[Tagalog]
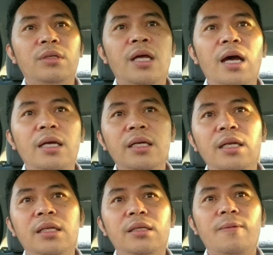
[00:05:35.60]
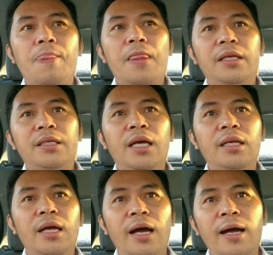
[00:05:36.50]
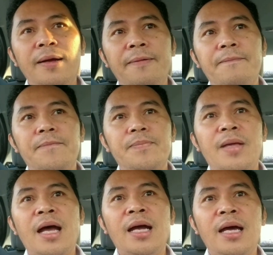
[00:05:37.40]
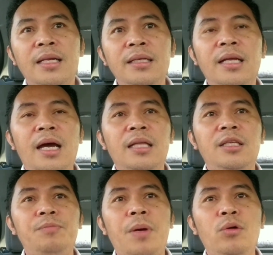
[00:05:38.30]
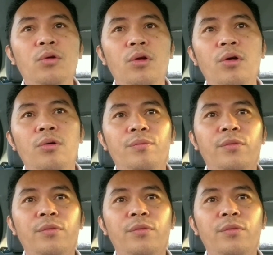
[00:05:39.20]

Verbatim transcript: dahil yan ang hangarin ng ating Pangulo.